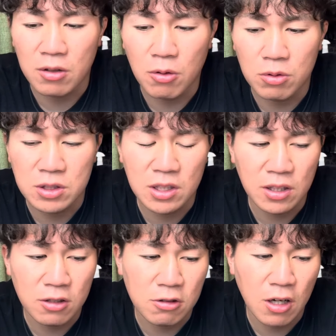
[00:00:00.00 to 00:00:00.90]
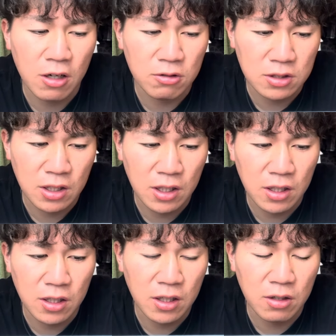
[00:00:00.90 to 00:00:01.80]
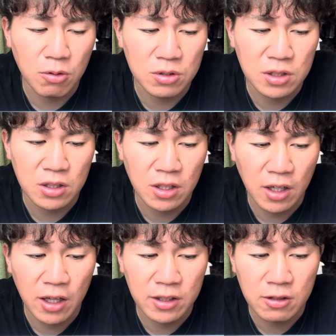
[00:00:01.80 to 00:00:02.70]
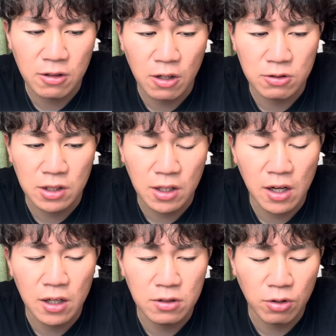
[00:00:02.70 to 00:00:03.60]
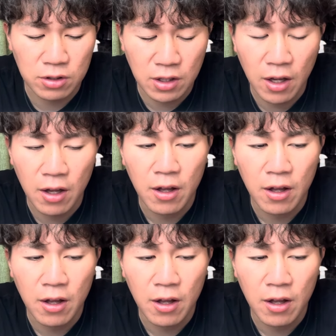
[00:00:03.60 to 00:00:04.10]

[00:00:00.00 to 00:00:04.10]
甲子園出る可能性、え甲子園でね、勝てる可能性があるのって、